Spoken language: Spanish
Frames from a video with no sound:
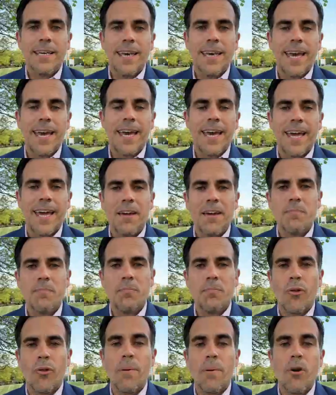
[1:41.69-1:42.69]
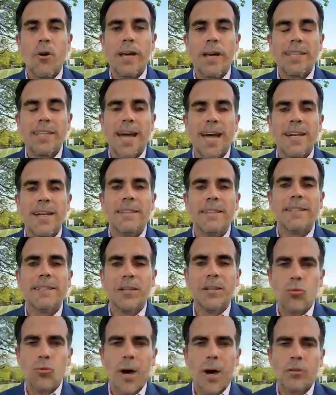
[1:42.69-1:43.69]
que podamos estar
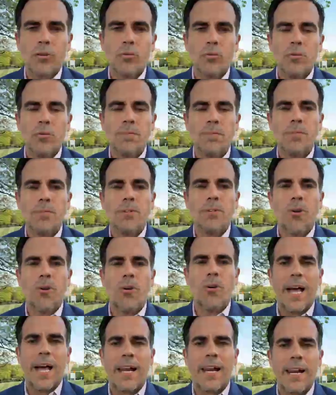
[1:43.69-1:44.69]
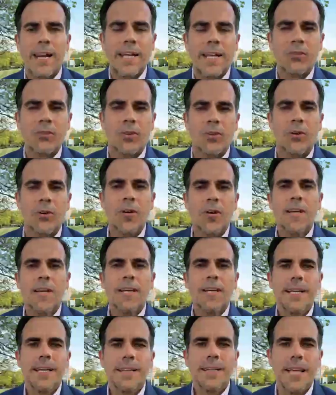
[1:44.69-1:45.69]
de tú a tú con el resto
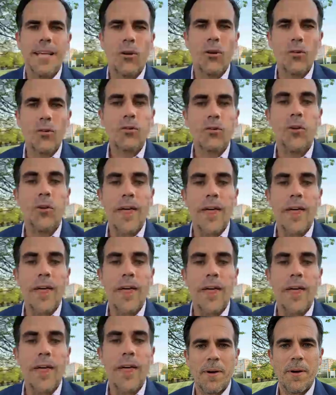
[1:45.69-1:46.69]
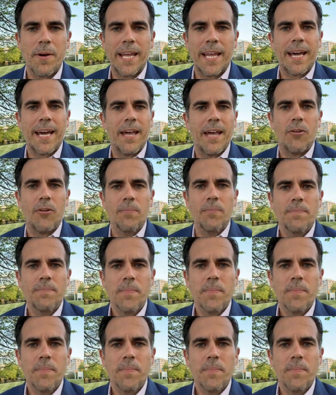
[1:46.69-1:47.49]
de los ciudadanos americanos.